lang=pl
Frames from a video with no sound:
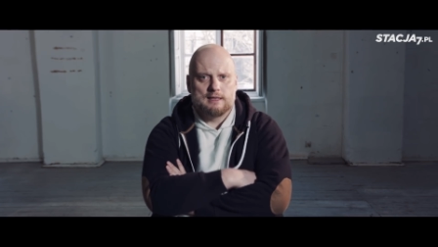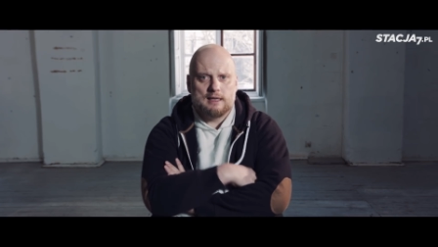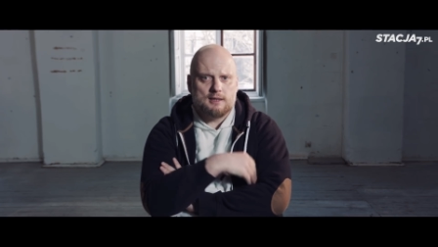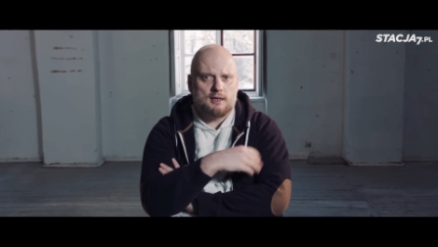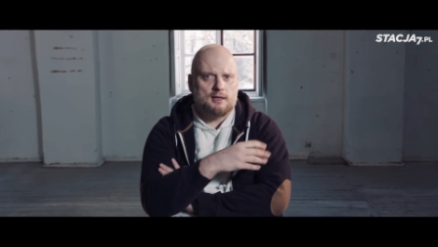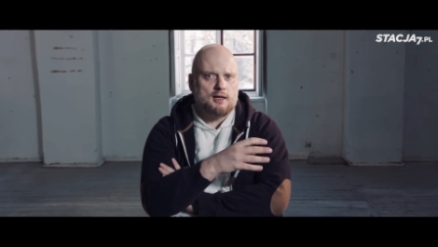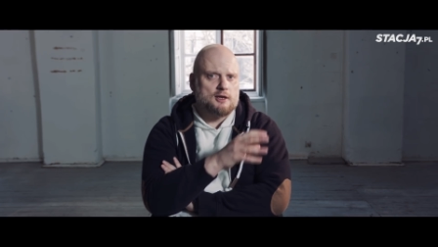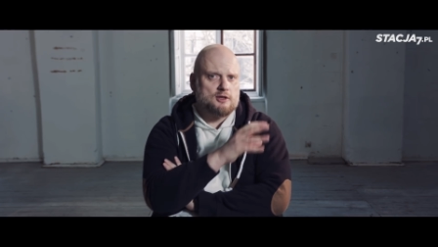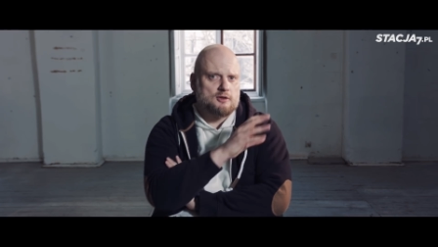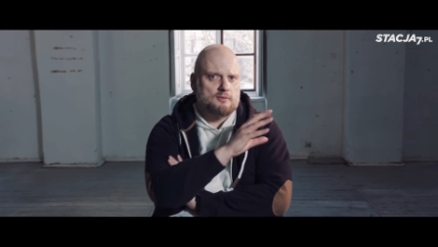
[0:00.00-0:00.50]
Nie
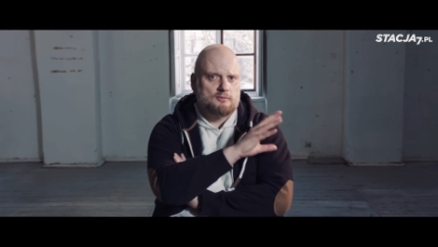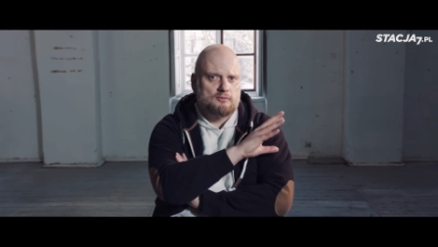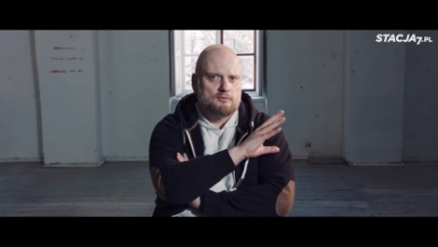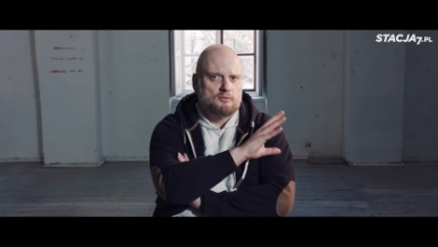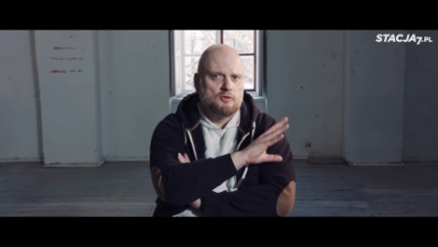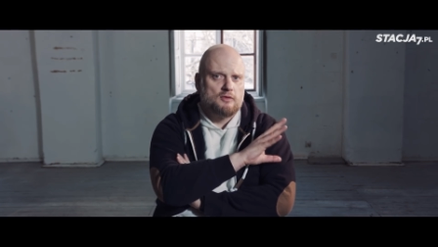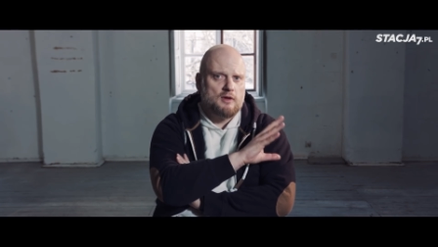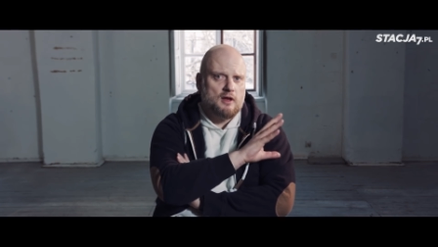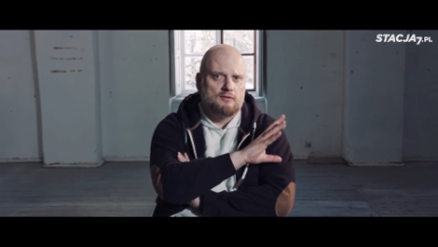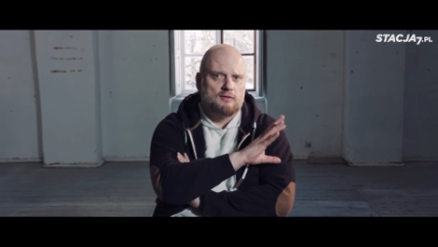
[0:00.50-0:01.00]
tak jak
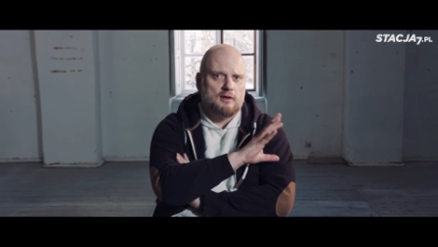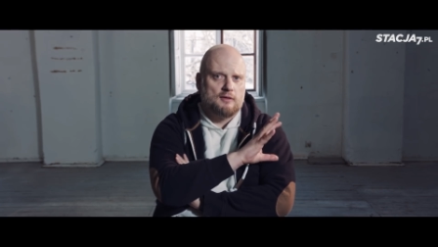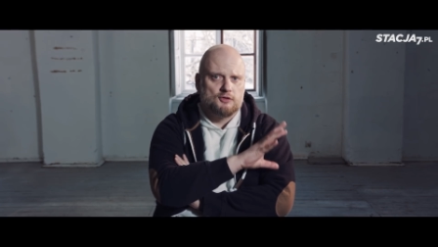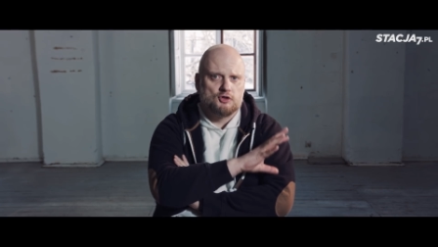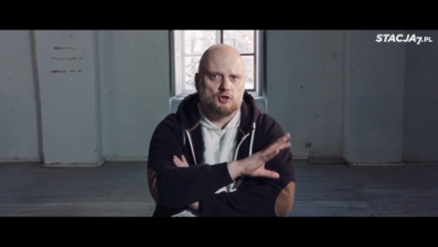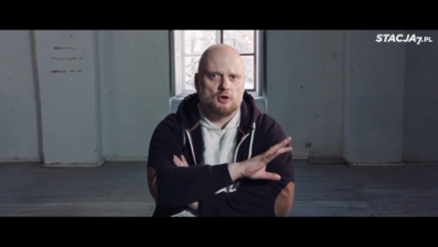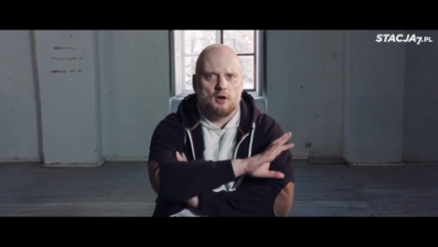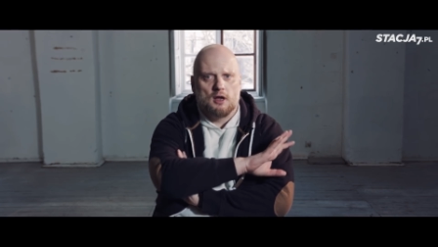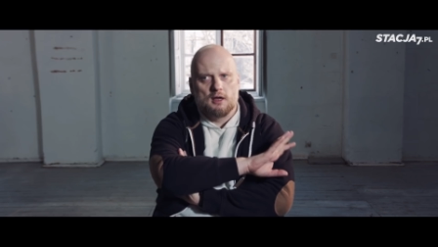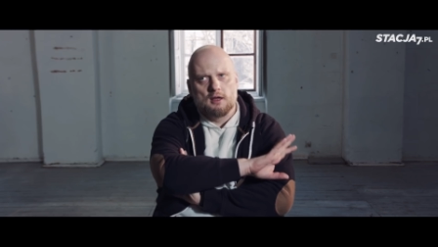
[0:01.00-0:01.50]
mówiłem wam
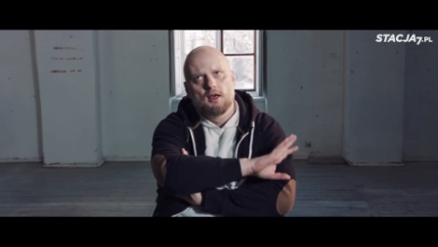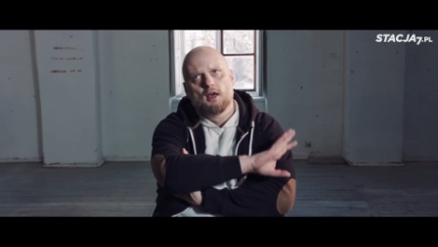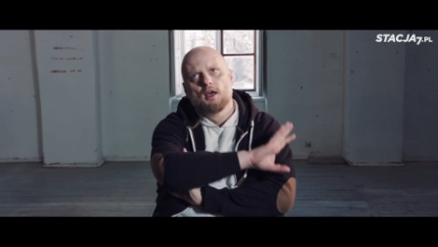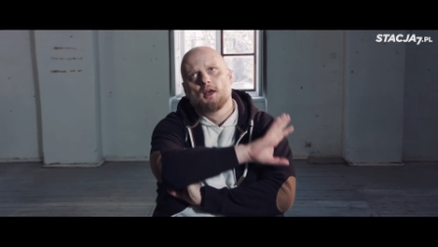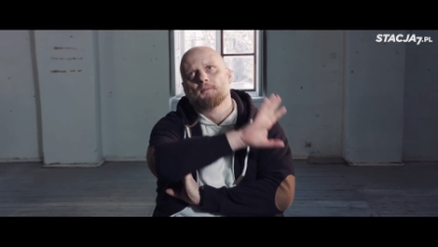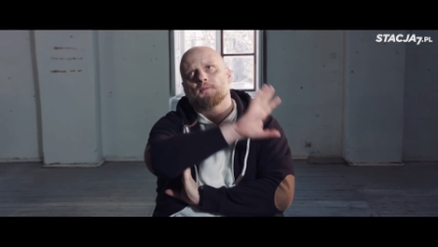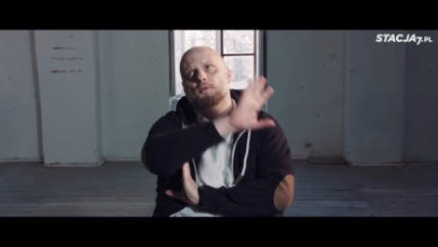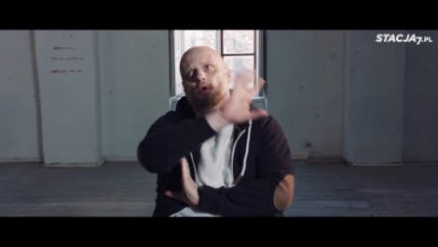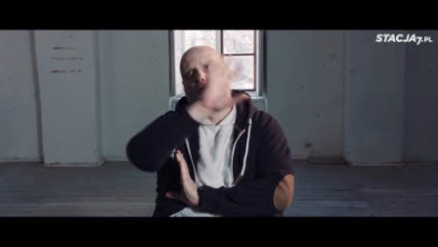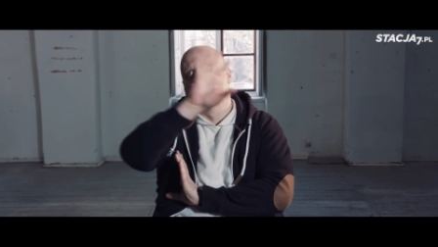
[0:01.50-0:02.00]
wczoraj
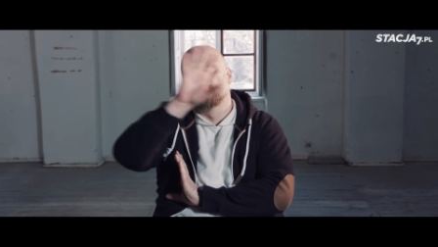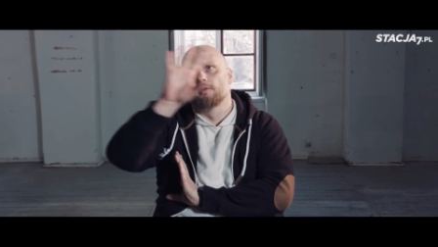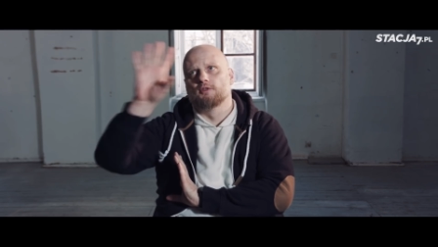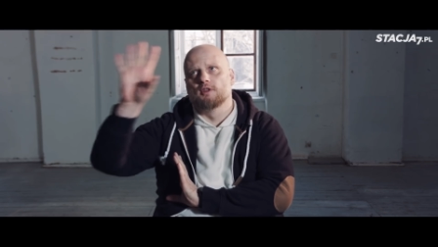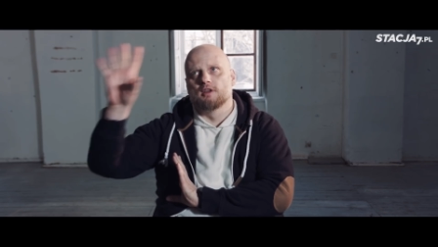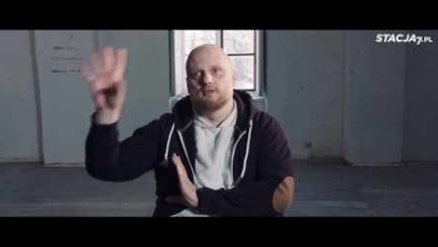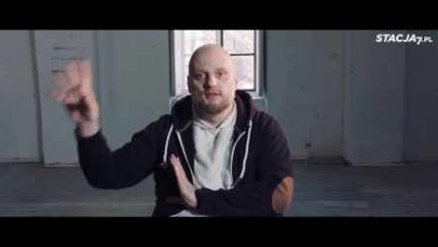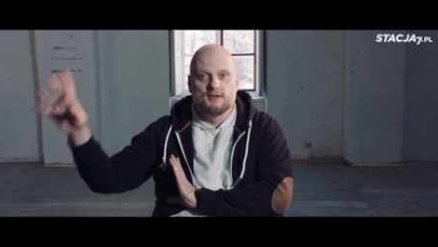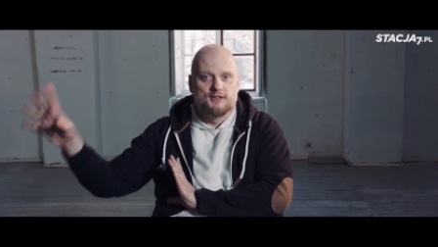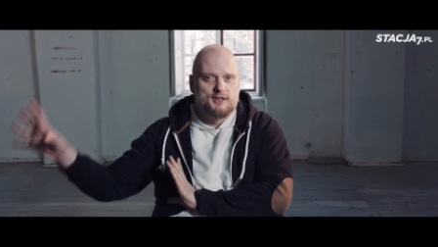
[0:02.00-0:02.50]
o
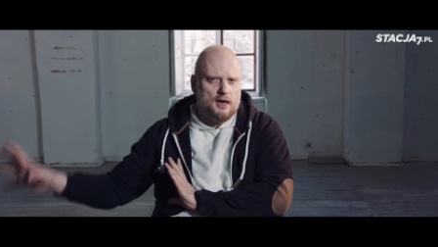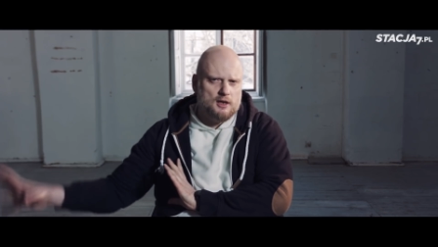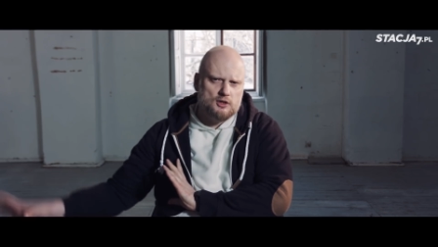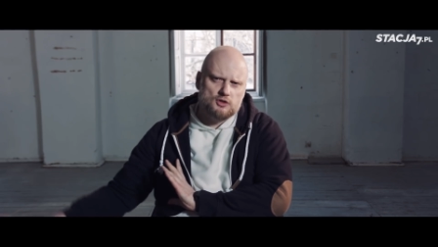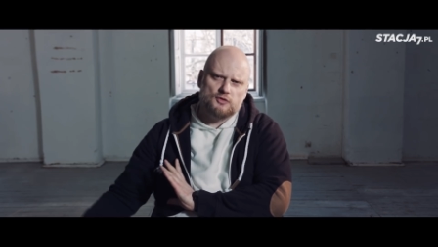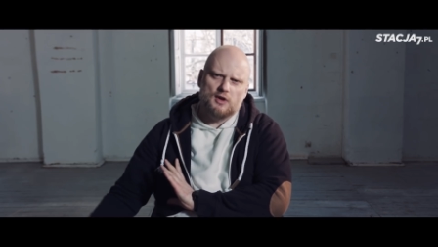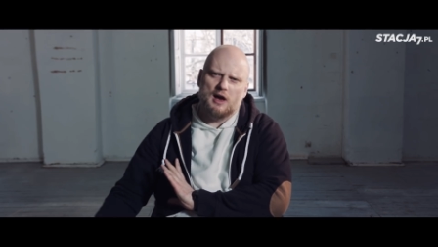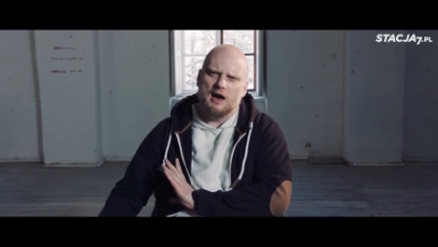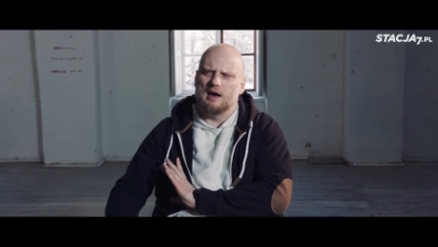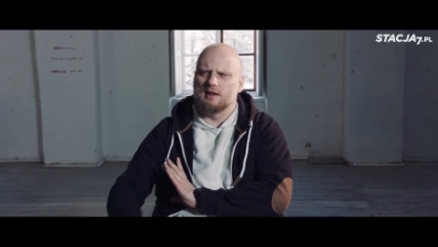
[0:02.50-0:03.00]
pewnych wizjach
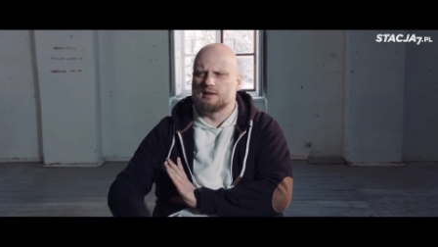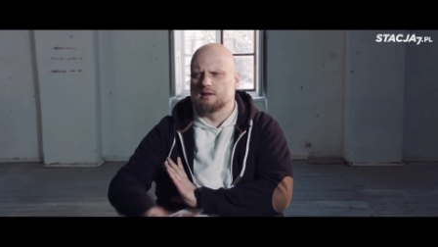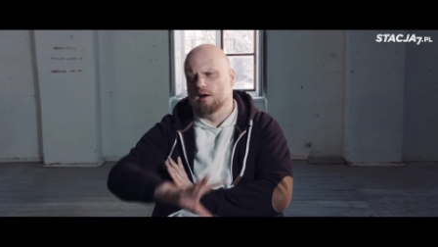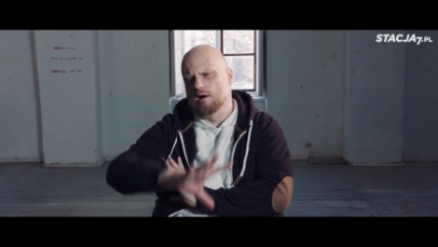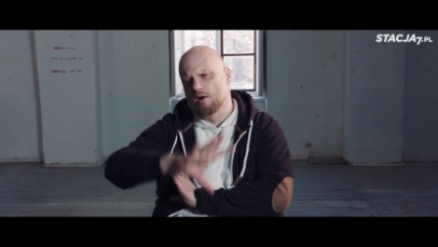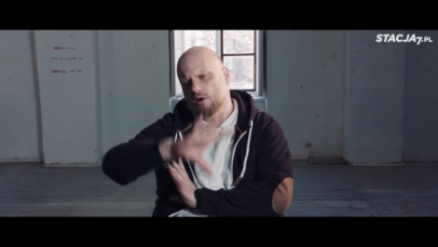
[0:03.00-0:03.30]
świata,